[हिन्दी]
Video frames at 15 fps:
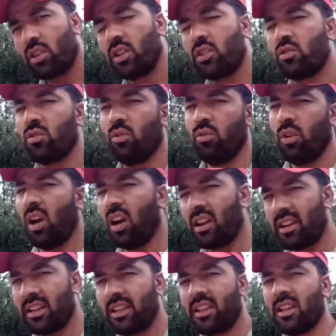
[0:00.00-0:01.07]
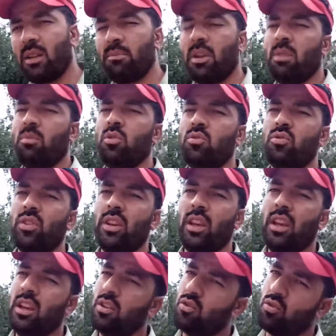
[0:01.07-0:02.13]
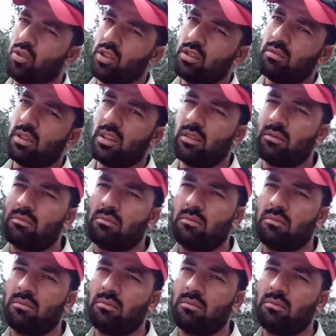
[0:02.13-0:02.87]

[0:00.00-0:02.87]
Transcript: कि जो ऑलरेडी कामयाब हो चुके हैं जो इस वक्त